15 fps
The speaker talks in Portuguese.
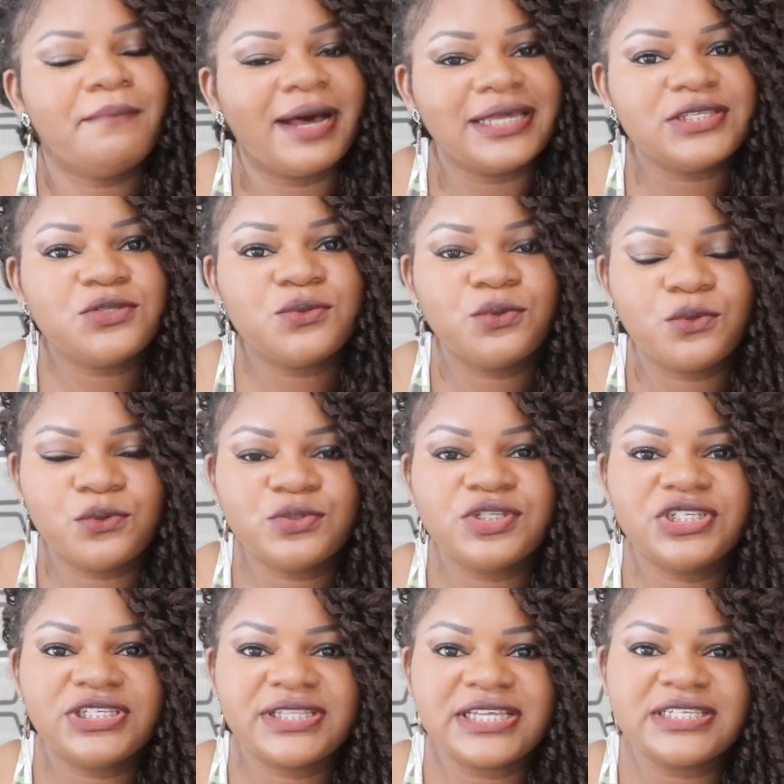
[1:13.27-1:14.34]
mais o
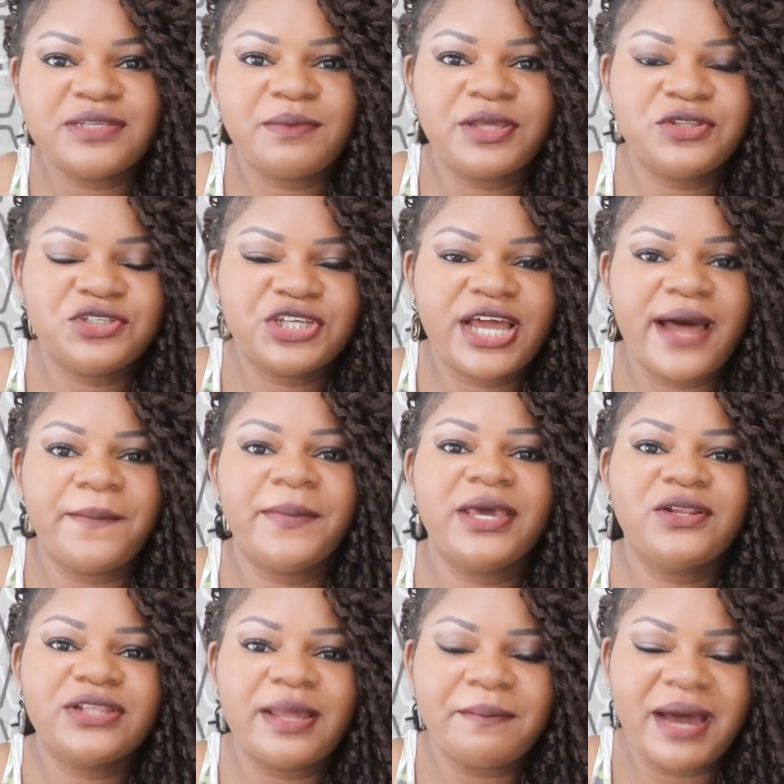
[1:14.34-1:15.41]
curso de tecimento de
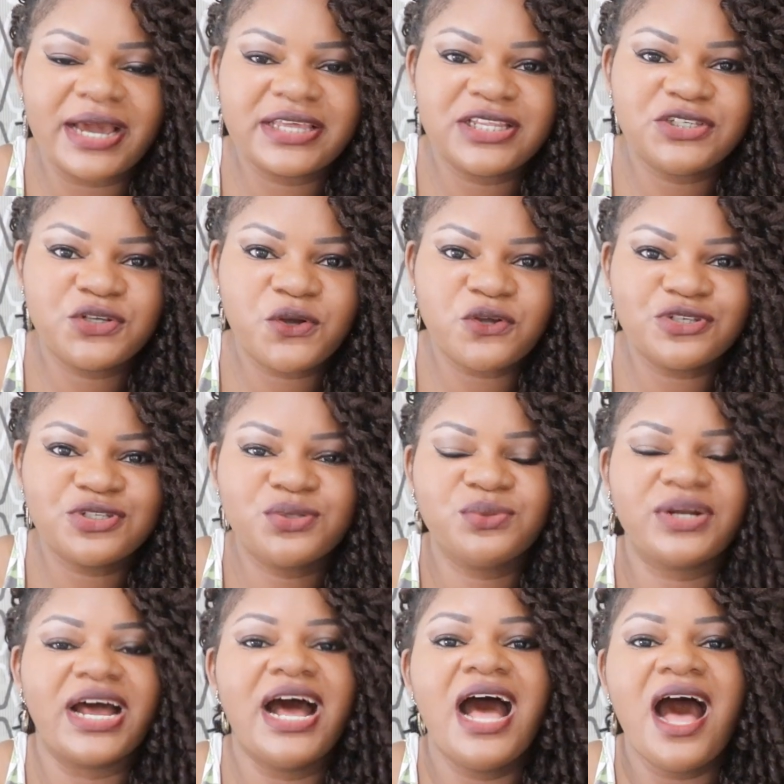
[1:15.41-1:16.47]
cabelo na máquina de
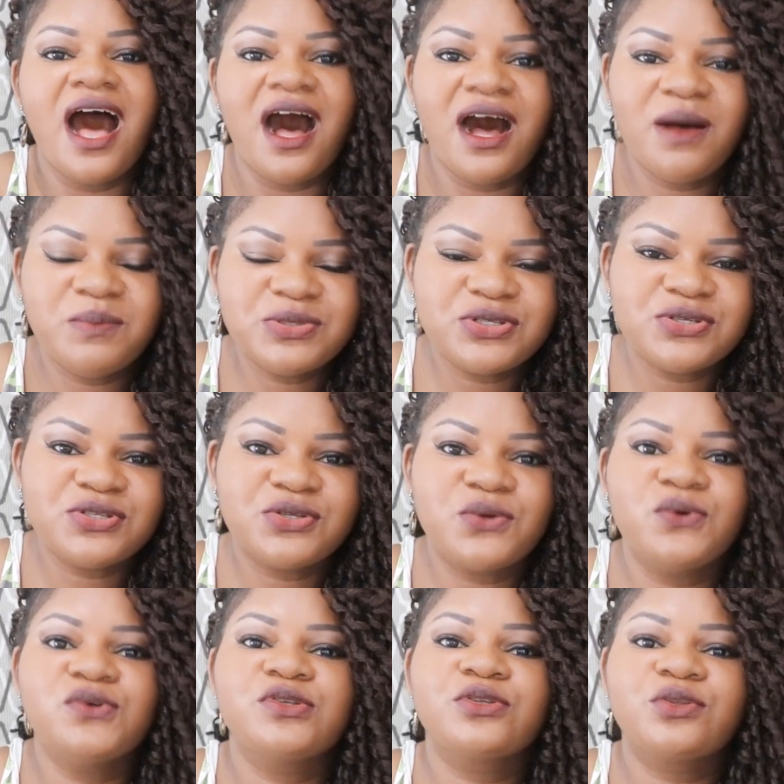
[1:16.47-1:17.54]
costura. Ambos os
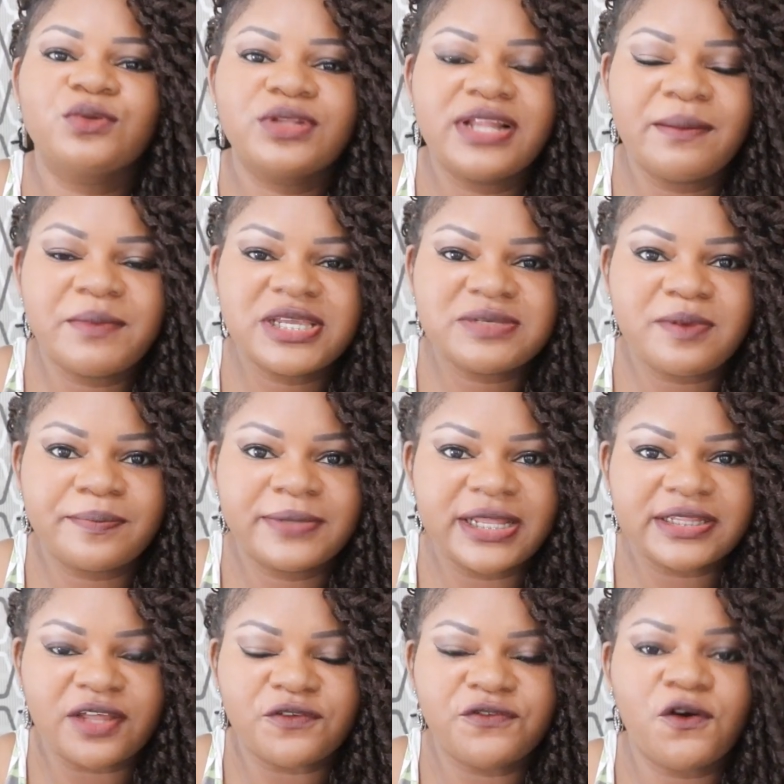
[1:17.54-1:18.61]
cursos, tudo na mesma
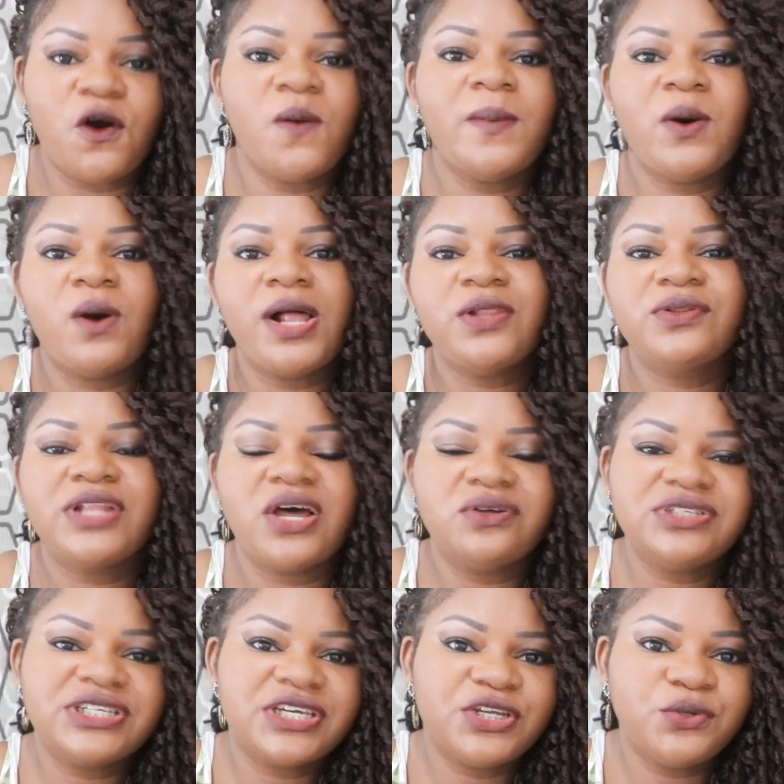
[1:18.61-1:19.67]
plataforma, o aluno ao
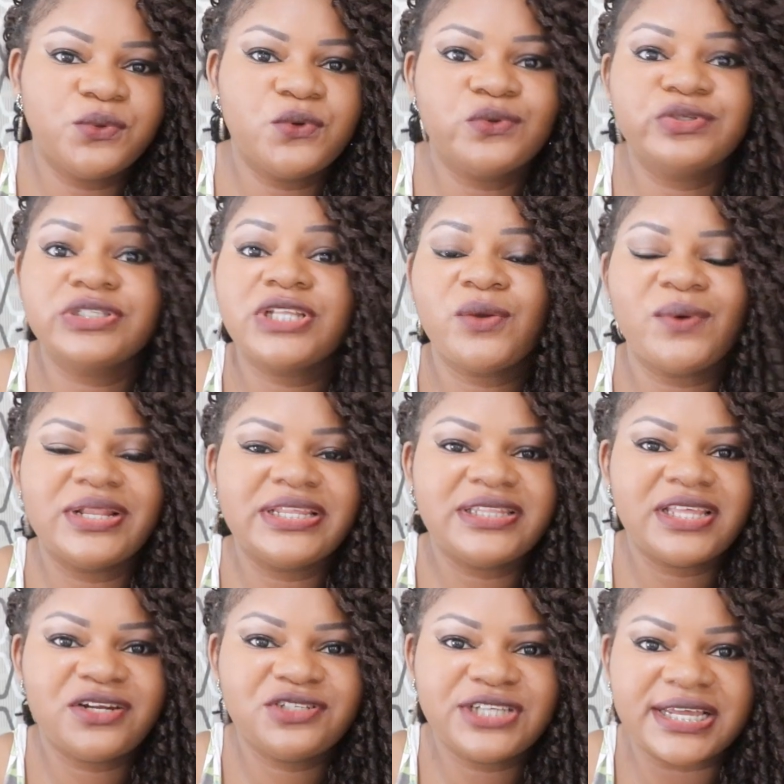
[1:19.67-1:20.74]
adquirir o curso tem um ano
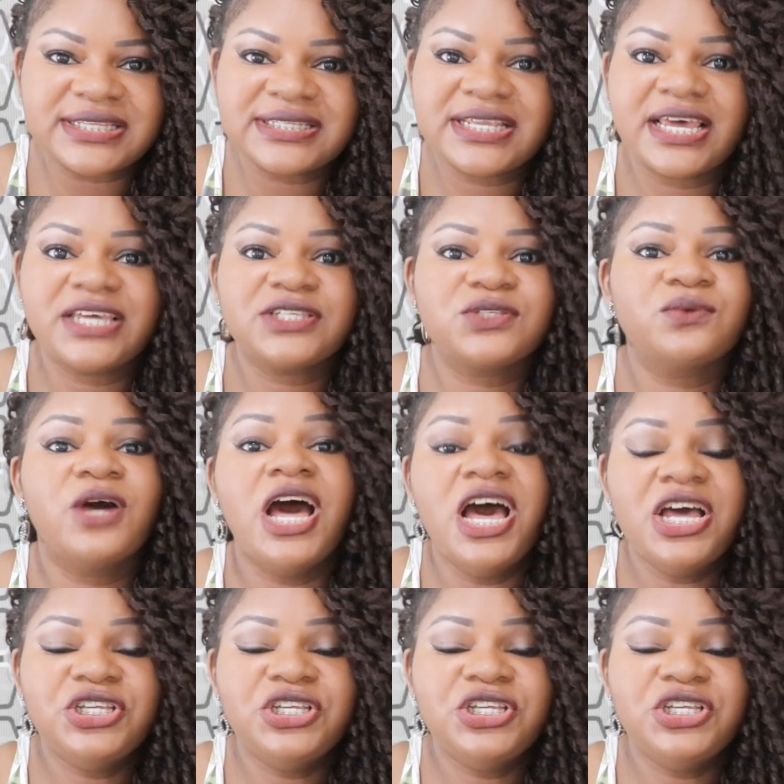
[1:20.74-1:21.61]
inteiro de acesso,